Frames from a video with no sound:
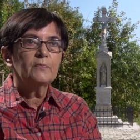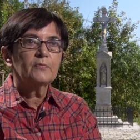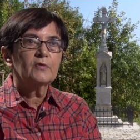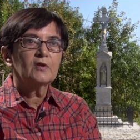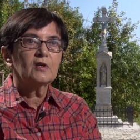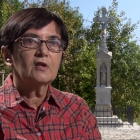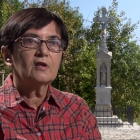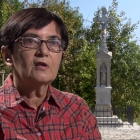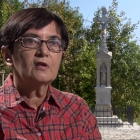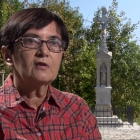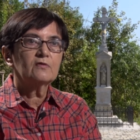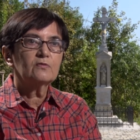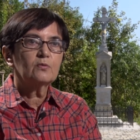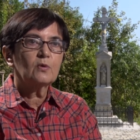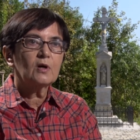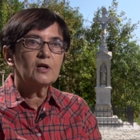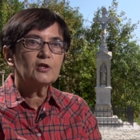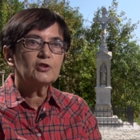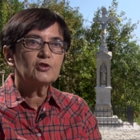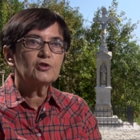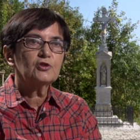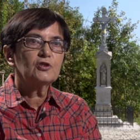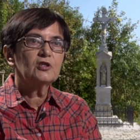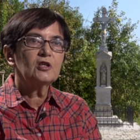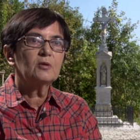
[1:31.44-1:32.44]
E,
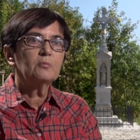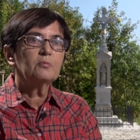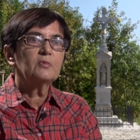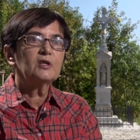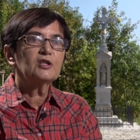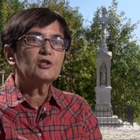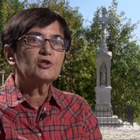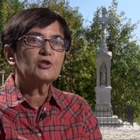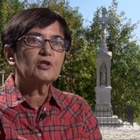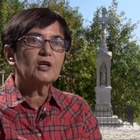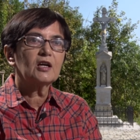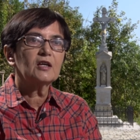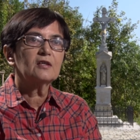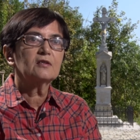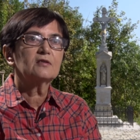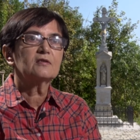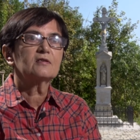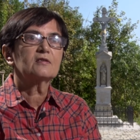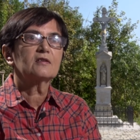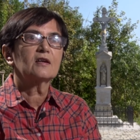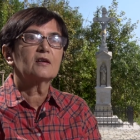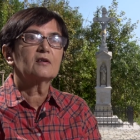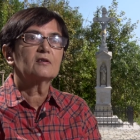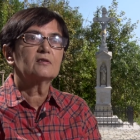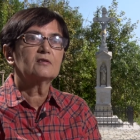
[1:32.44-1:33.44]
właśnie
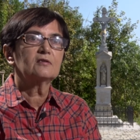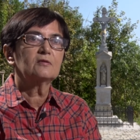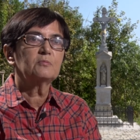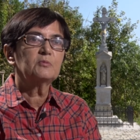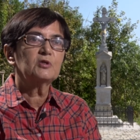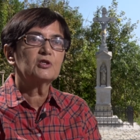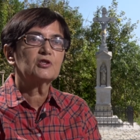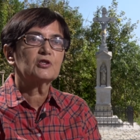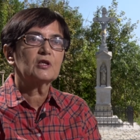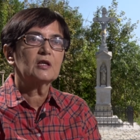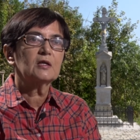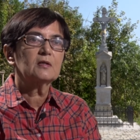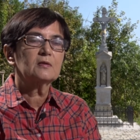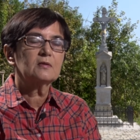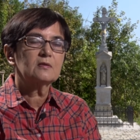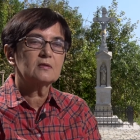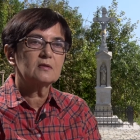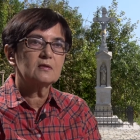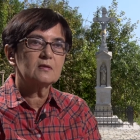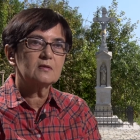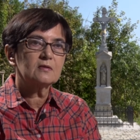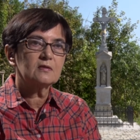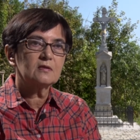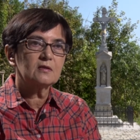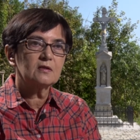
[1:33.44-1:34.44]
mieszkańca, e,
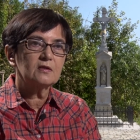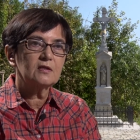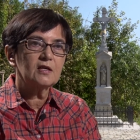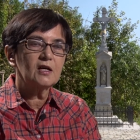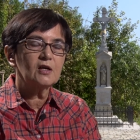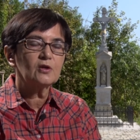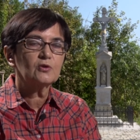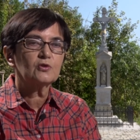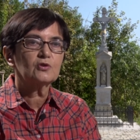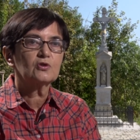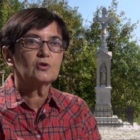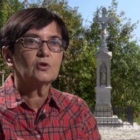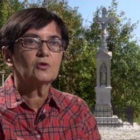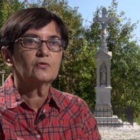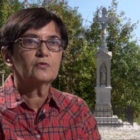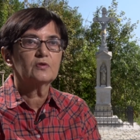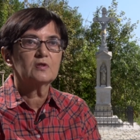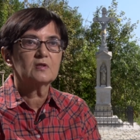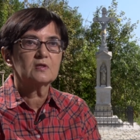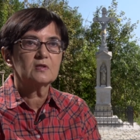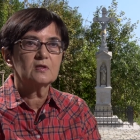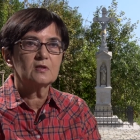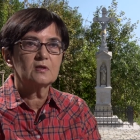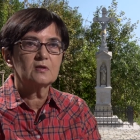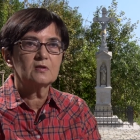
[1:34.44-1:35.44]
mieszkańcy z
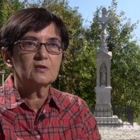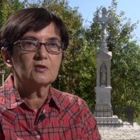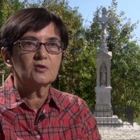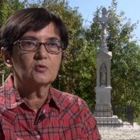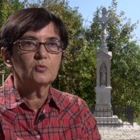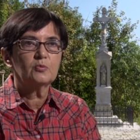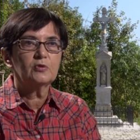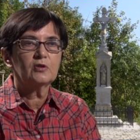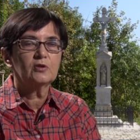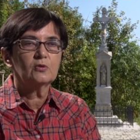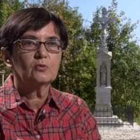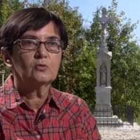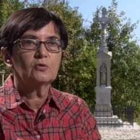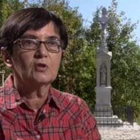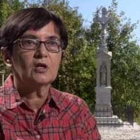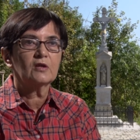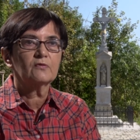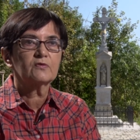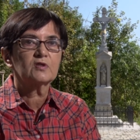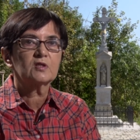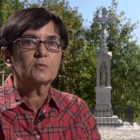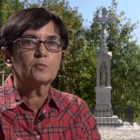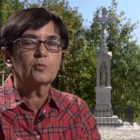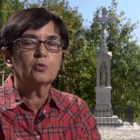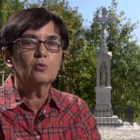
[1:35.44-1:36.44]
Jaroszowic i z Bierunia
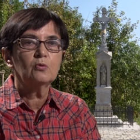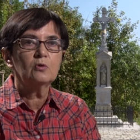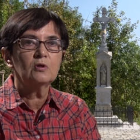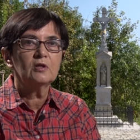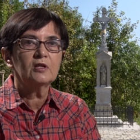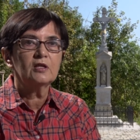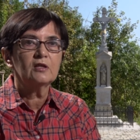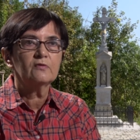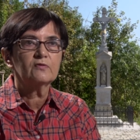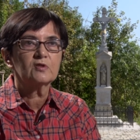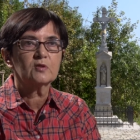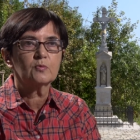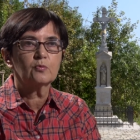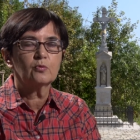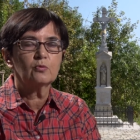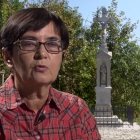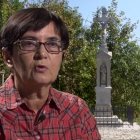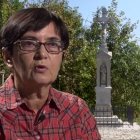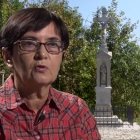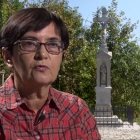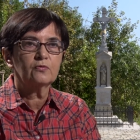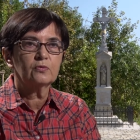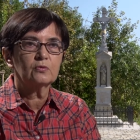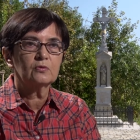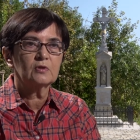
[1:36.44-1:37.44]
wspólnie,
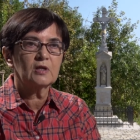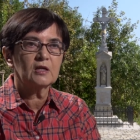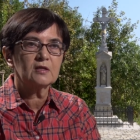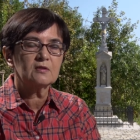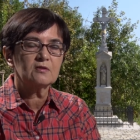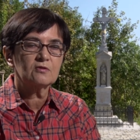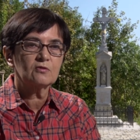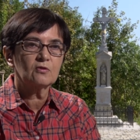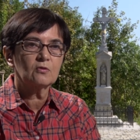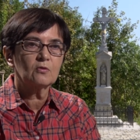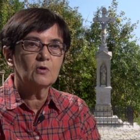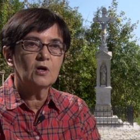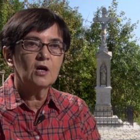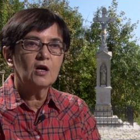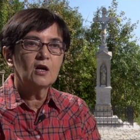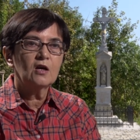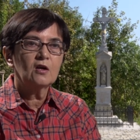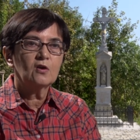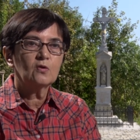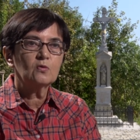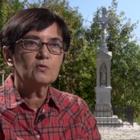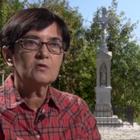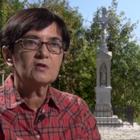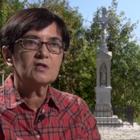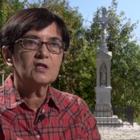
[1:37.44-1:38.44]
wspólną fundacją
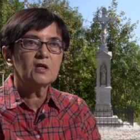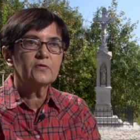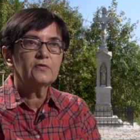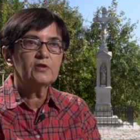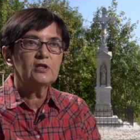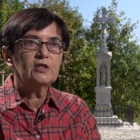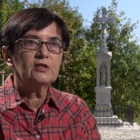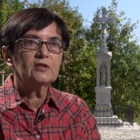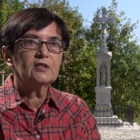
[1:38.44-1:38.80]
ustawili